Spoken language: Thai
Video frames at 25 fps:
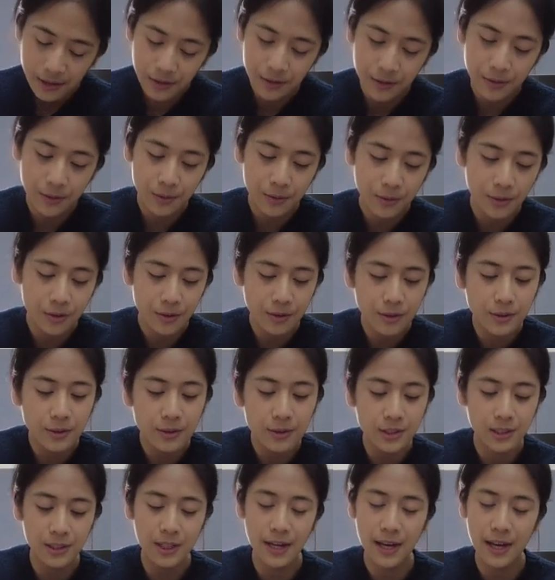ึงรู้
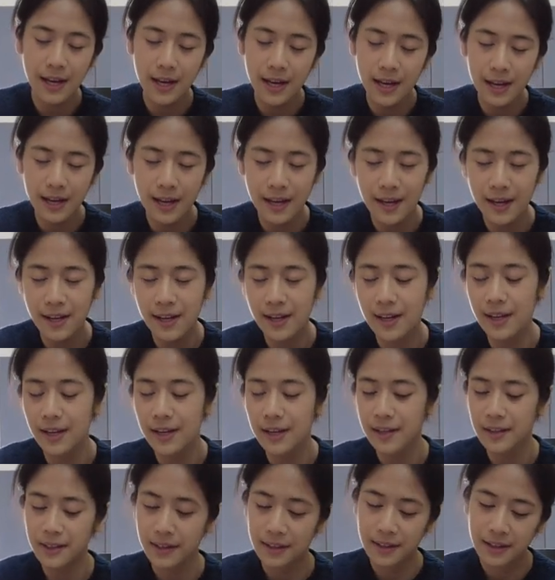จัก
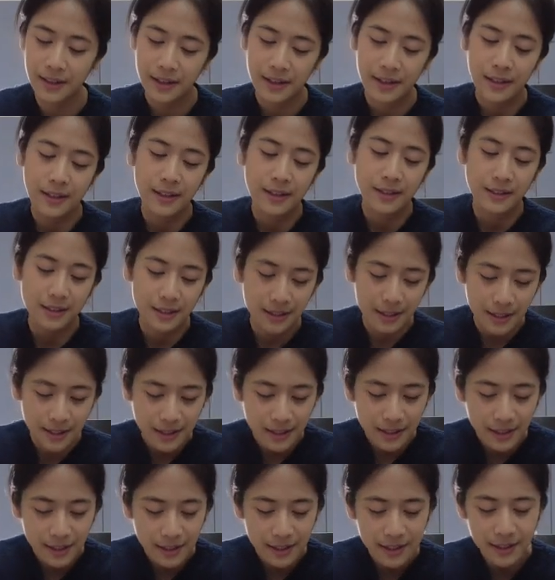เธ
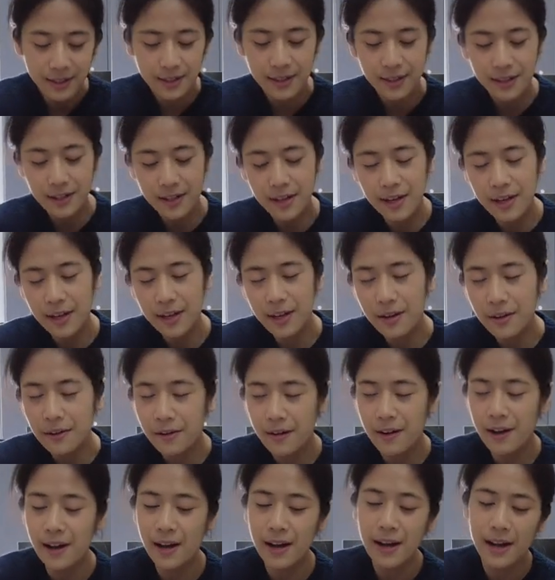อนั้นน่า
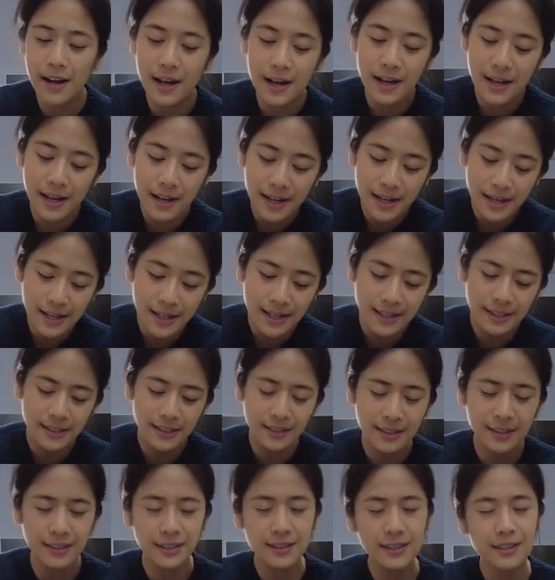รัก
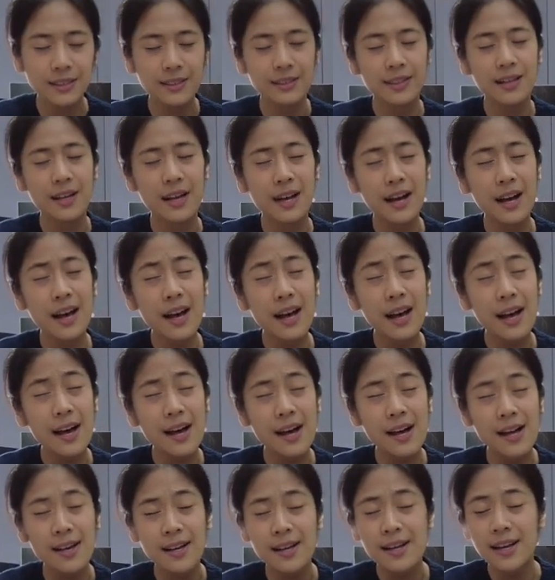สุดสา
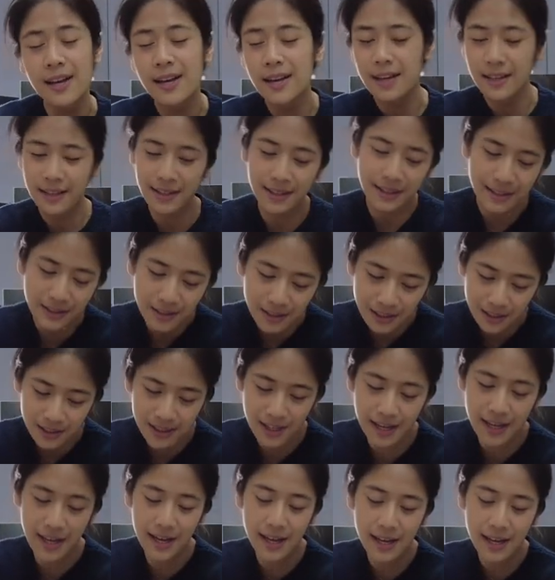แก่ใจ